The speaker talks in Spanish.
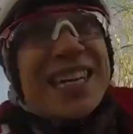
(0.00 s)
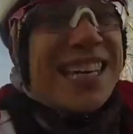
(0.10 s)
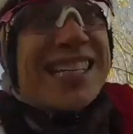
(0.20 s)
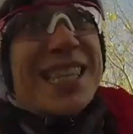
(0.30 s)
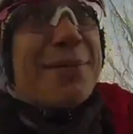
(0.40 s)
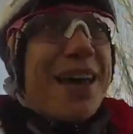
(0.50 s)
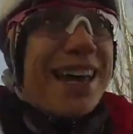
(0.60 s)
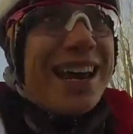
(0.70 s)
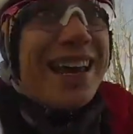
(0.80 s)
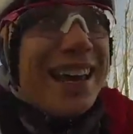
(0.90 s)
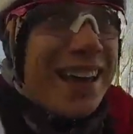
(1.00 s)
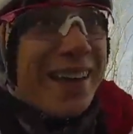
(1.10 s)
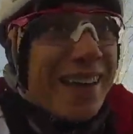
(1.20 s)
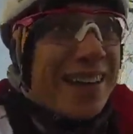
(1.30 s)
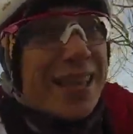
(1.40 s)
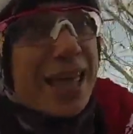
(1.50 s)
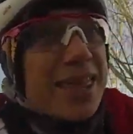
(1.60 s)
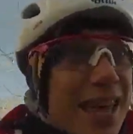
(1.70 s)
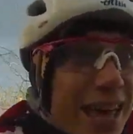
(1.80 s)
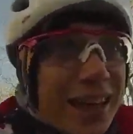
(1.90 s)
Y en este mail
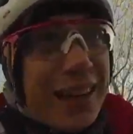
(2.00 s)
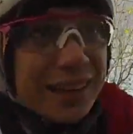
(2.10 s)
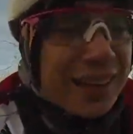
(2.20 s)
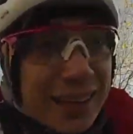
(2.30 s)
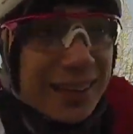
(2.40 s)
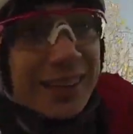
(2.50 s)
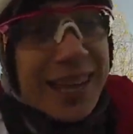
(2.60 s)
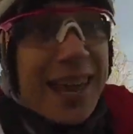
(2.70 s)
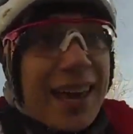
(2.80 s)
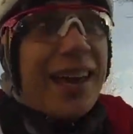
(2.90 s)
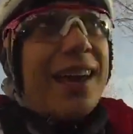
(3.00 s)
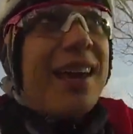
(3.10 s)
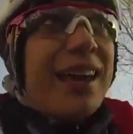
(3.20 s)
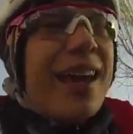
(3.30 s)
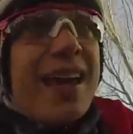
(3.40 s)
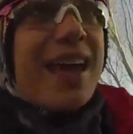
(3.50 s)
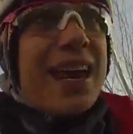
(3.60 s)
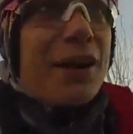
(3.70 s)
decía que el